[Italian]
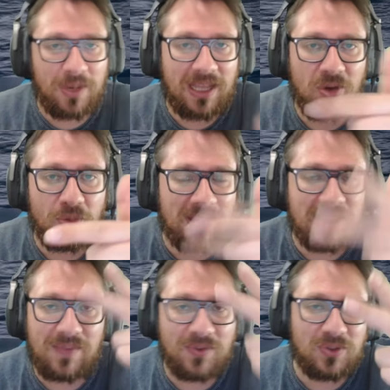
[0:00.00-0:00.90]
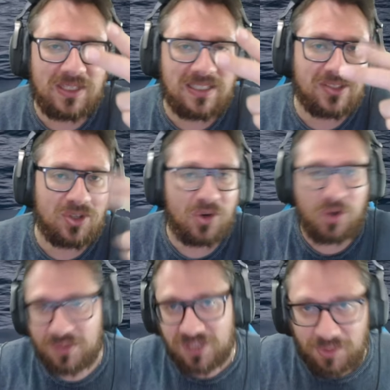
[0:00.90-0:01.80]
per anche i commenti e le visualizzazioni, noi
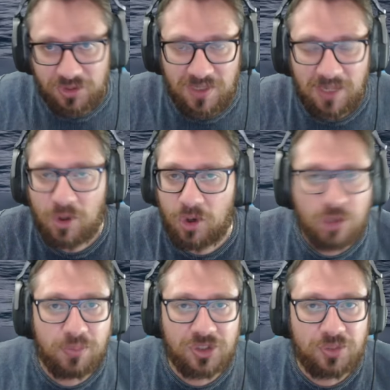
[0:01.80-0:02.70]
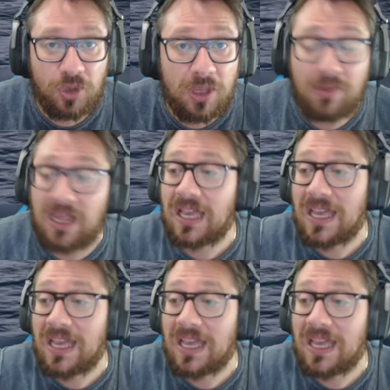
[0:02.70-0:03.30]
come sempre ci vediamo con un prossimo gameplay